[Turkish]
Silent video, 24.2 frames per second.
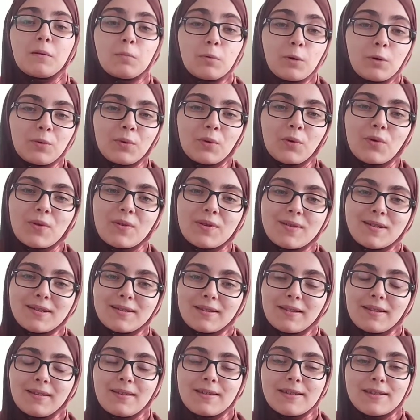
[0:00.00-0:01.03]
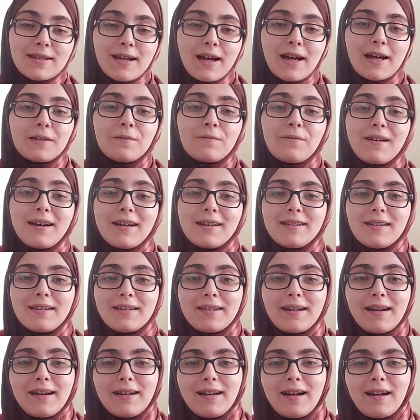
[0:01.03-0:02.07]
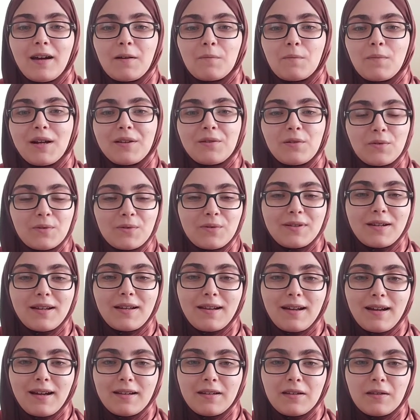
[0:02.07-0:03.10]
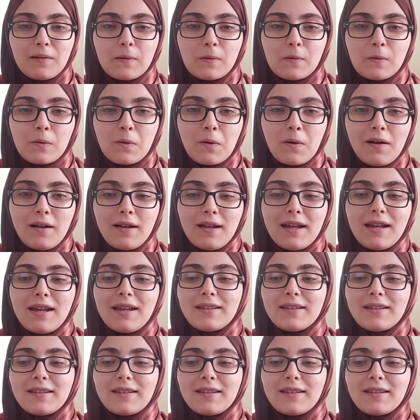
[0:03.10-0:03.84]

2019 yılında da Said Faik Hikaye Armağanı ödülüne layık görülüyor.